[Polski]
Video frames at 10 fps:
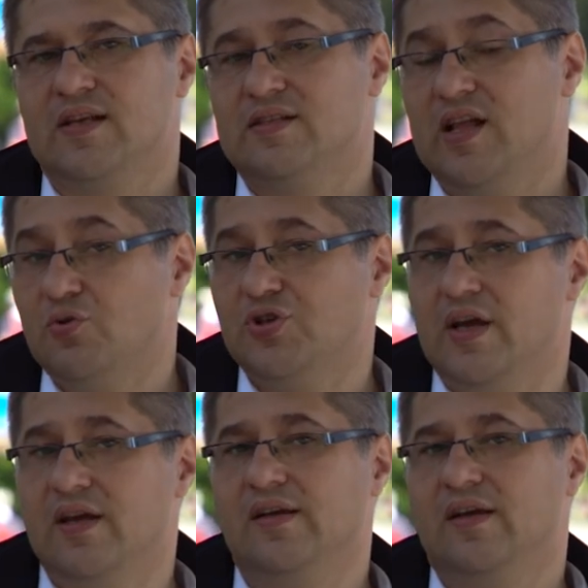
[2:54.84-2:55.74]
stał
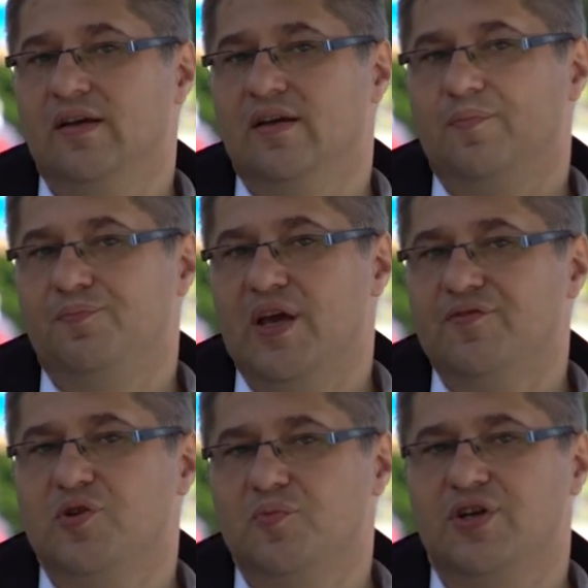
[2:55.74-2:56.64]
się
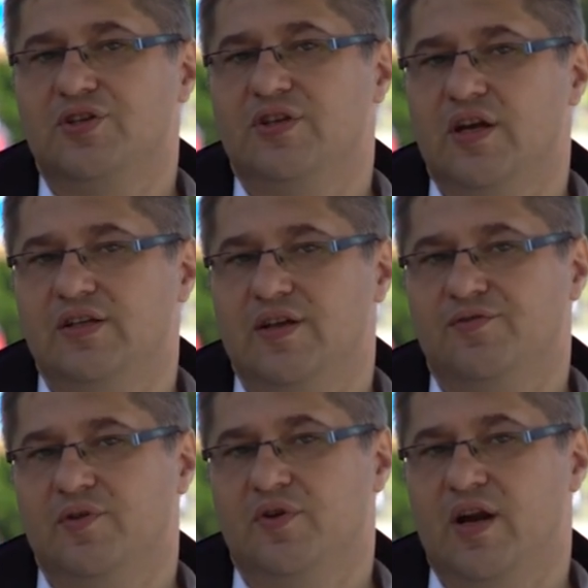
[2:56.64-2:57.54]
pierwszym
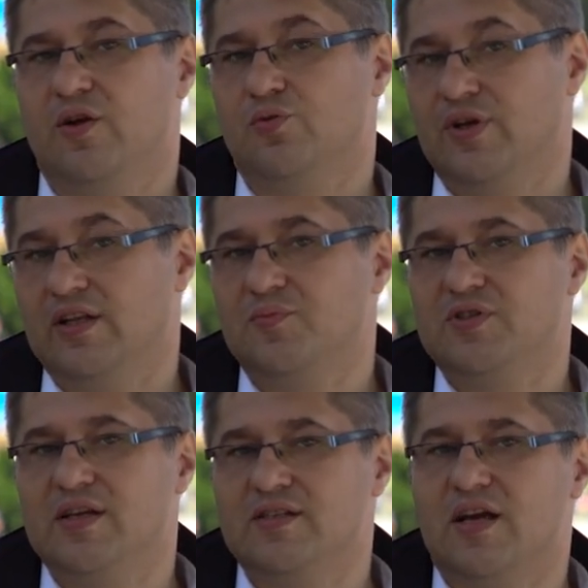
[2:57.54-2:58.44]
chrześcijaninem w tym kraju, jednym
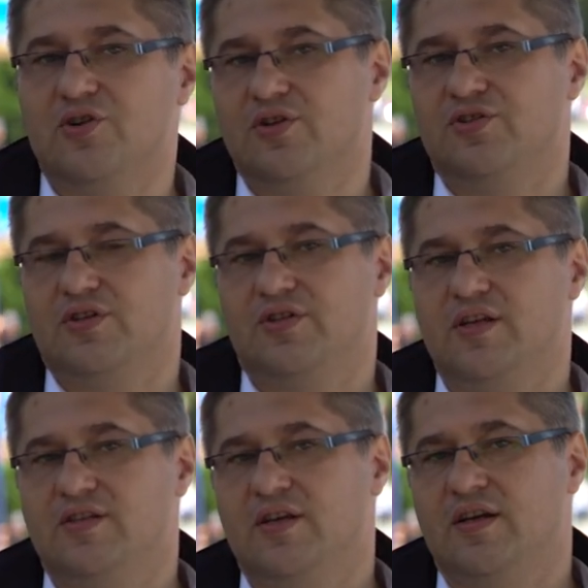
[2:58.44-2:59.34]
z najstarszych
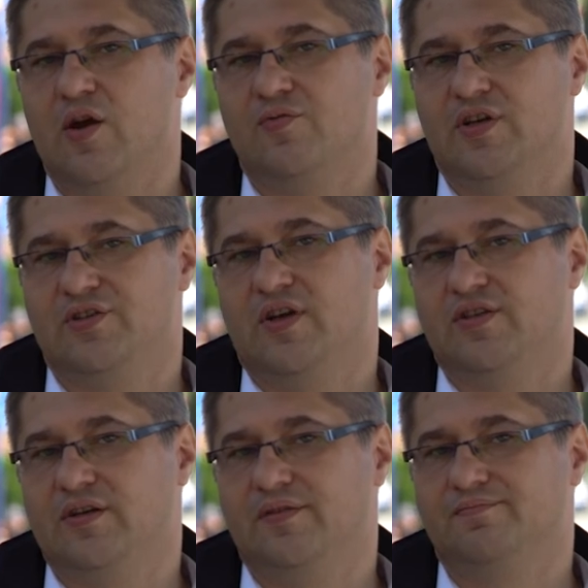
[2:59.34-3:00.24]
chrześcijańskich krajów na
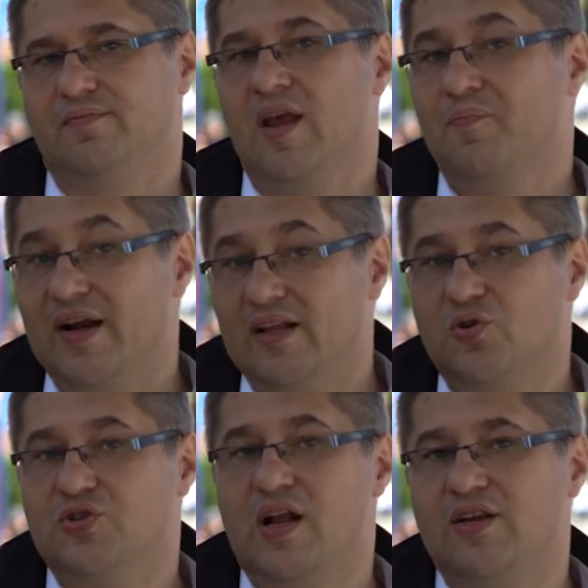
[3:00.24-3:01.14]
świecie.
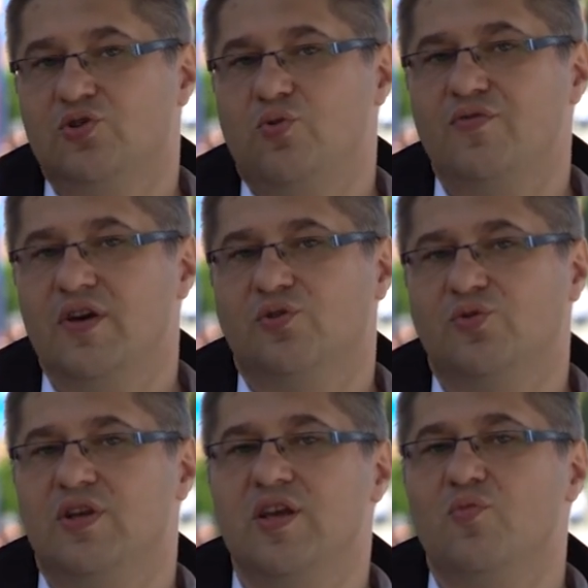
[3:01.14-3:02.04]
Paradoksalnie człowiek,
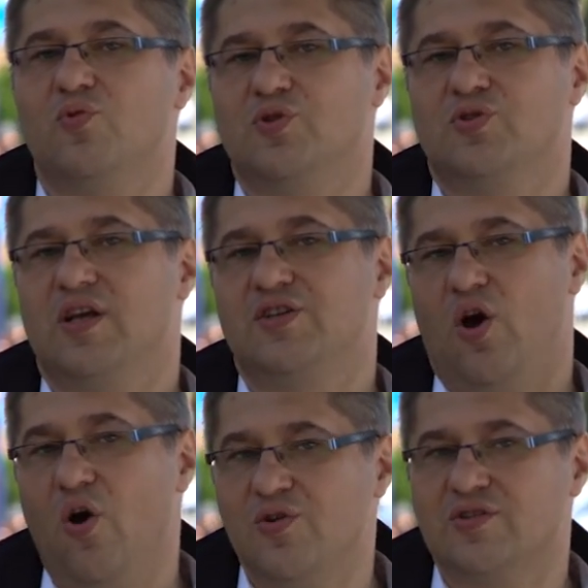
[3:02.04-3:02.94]
który nie mógł zostać
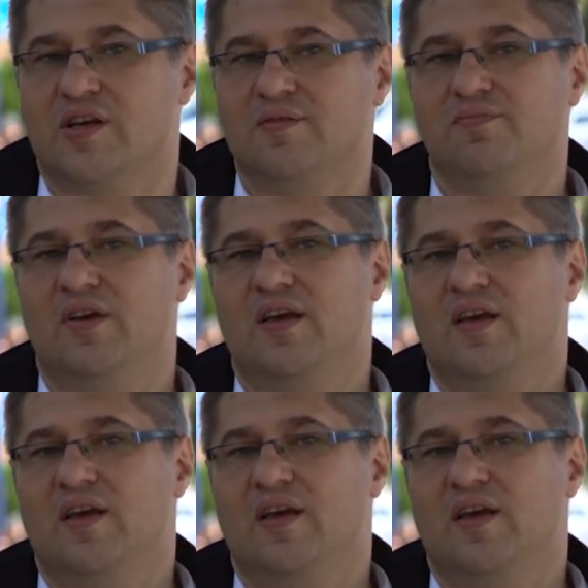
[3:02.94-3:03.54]
ojcem